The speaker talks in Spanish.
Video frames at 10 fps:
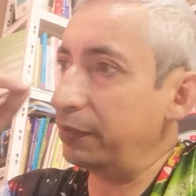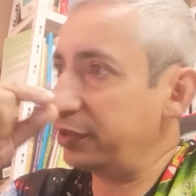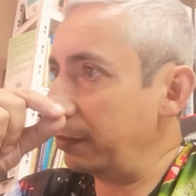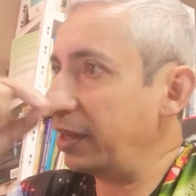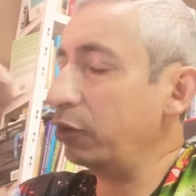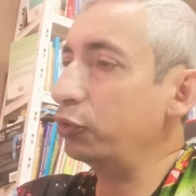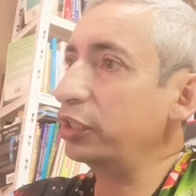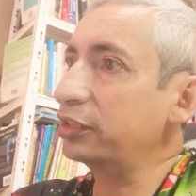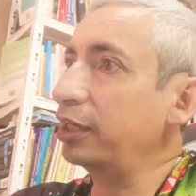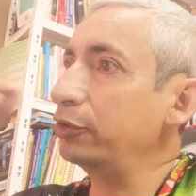se van
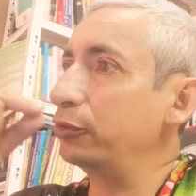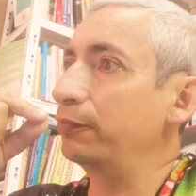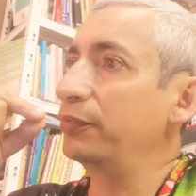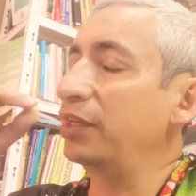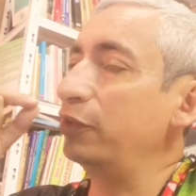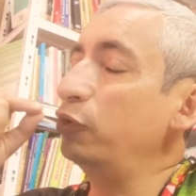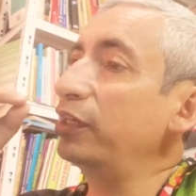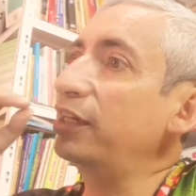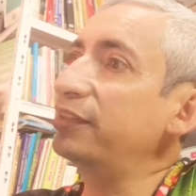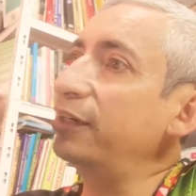conectando, ayuda a que